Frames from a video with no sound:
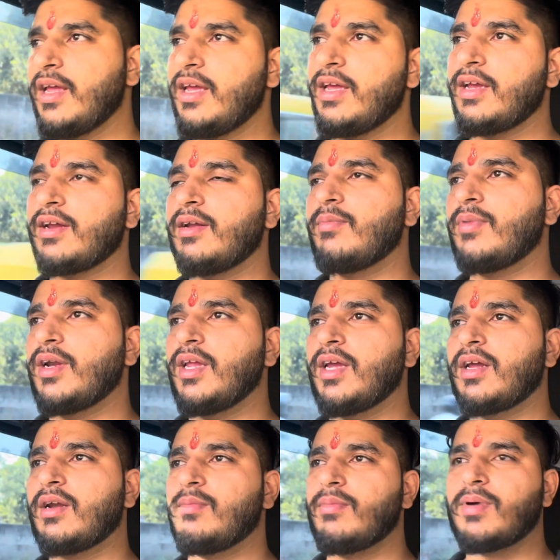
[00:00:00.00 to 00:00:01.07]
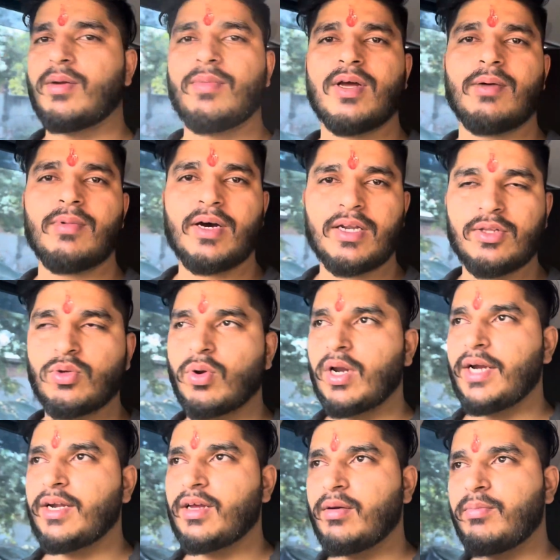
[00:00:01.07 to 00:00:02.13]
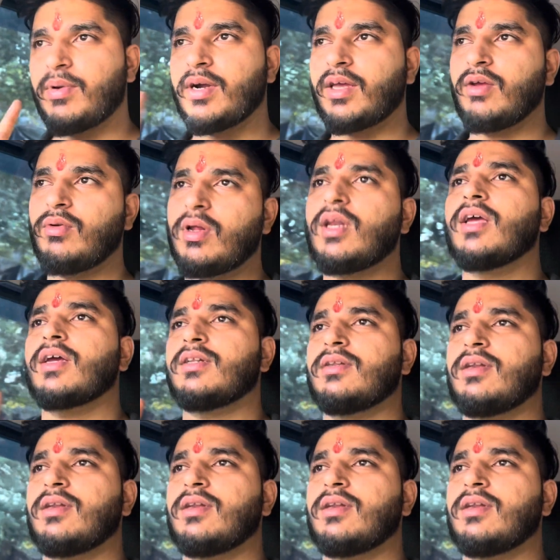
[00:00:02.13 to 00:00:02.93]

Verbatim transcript: हैं एक नंबर एक नंबर में हमारी दो लाइट कम पड़ गई उन्हें लेकिन